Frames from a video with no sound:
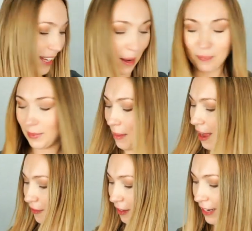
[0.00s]
ja,
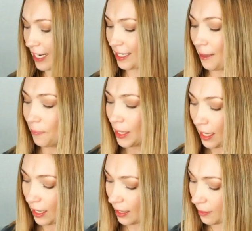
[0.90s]
machen wir weiter.
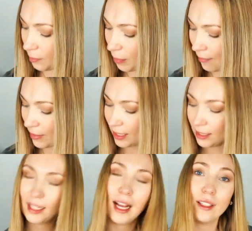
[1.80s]
Ähm, bleiben wir
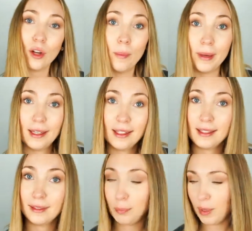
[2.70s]
denn gerade auch bei
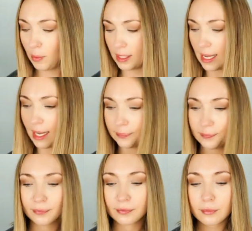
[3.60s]
äh,
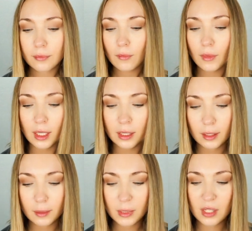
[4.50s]
Babysachen.
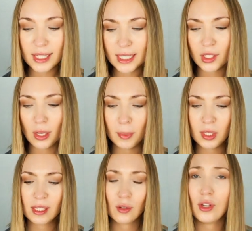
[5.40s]
Ähm, ich weiß gar nicht, ob ich
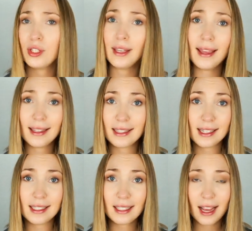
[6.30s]
das euch je
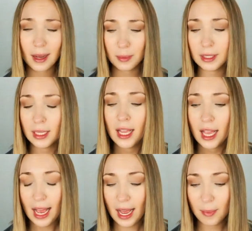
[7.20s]
erzählt habe,
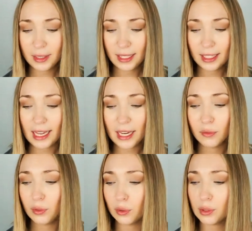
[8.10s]
aber der Kleine
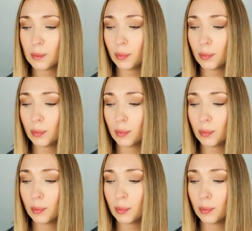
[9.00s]
von uns